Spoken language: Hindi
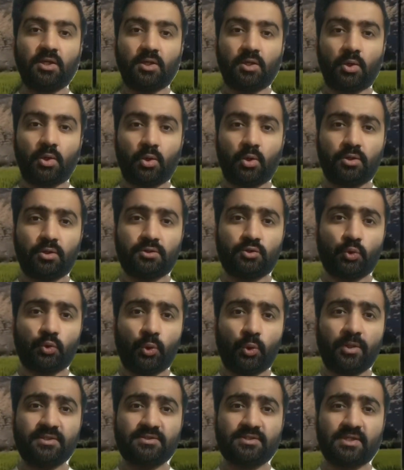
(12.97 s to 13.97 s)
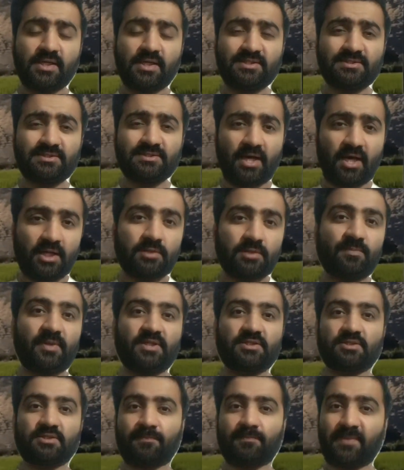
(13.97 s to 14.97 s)
और 2007
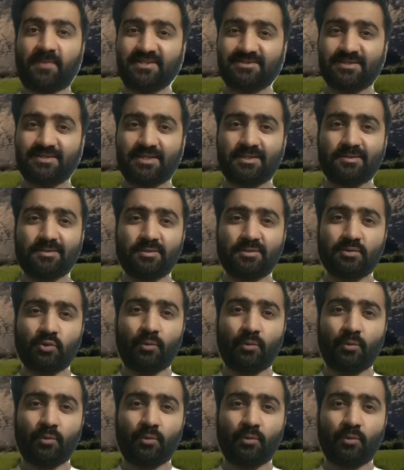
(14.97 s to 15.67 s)
में जब पाकिस्तान